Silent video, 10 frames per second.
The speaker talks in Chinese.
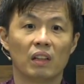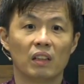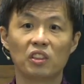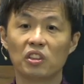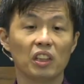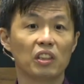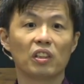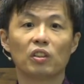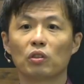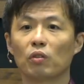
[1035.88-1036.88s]
你这一
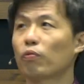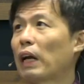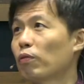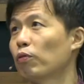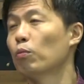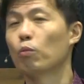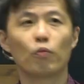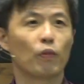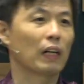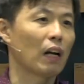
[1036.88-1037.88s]
生就是反父母、
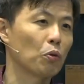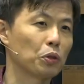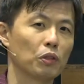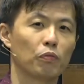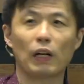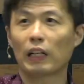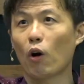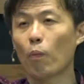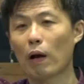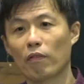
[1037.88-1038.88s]
反老师、反
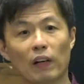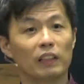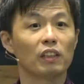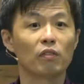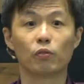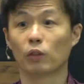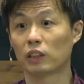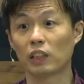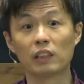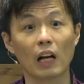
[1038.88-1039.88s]
老板、反政府。那
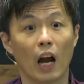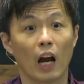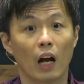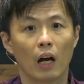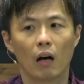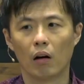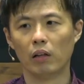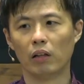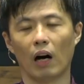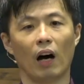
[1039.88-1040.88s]
现在，
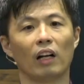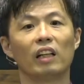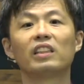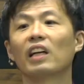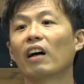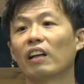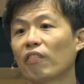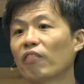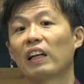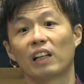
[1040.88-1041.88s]
哎呀，你这样？你
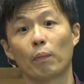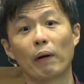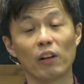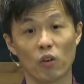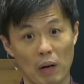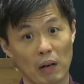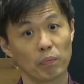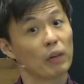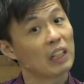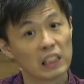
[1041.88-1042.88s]
反你的配偶嘛？
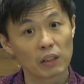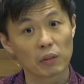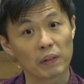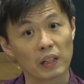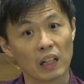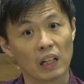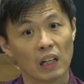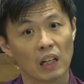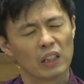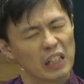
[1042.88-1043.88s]
不可能，对不对？
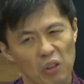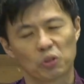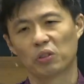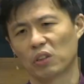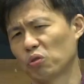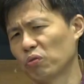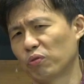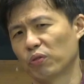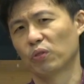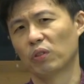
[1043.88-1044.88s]
你要学顺
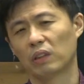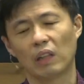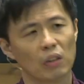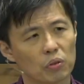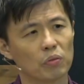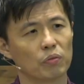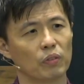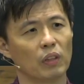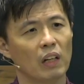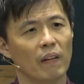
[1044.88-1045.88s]
服，你要顺
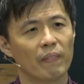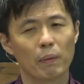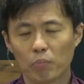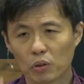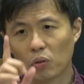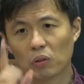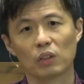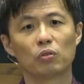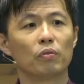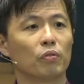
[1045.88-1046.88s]
服，你不懂
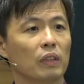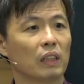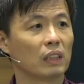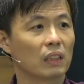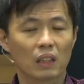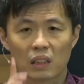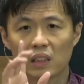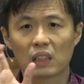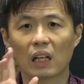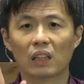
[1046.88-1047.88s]
得顺服的人，这个
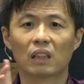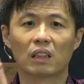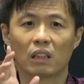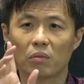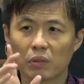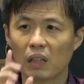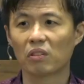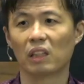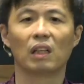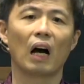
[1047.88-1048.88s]
地上得不到
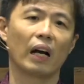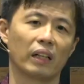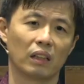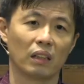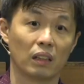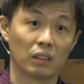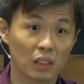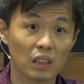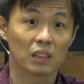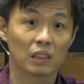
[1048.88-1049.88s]
人的爱的啊，
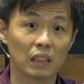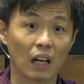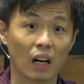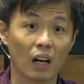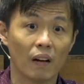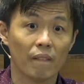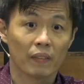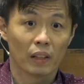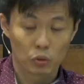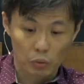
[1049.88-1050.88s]
真的是这样啊。
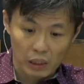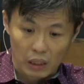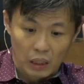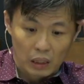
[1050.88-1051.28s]
所以，